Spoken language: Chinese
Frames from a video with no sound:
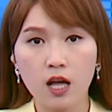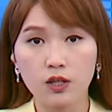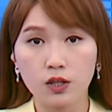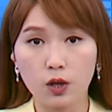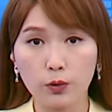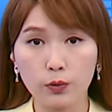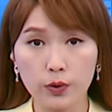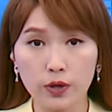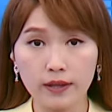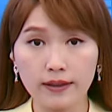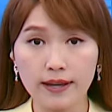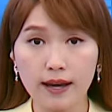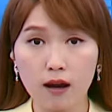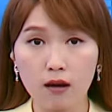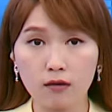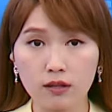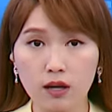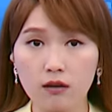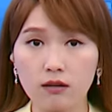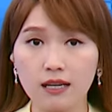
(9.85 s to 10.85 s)
从原
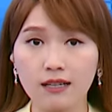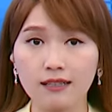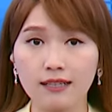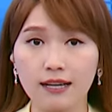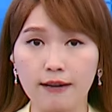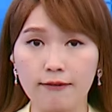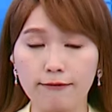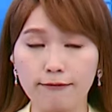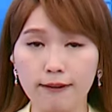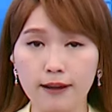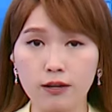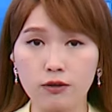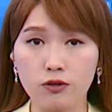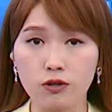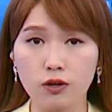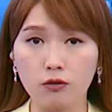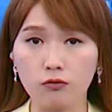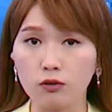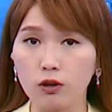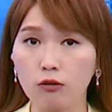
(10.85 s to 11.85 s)
料到生产贩
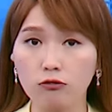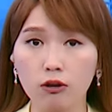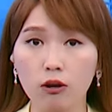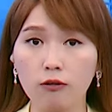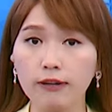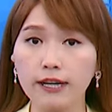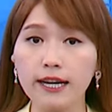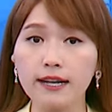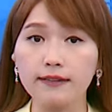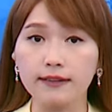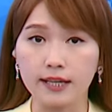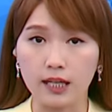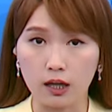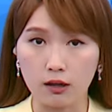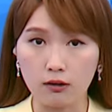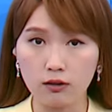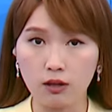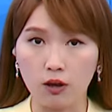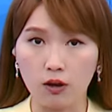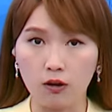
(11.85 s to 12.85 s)
售，通通一
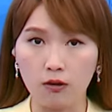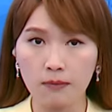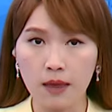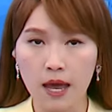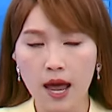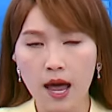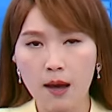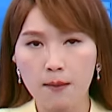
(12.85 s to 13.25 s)
条龙。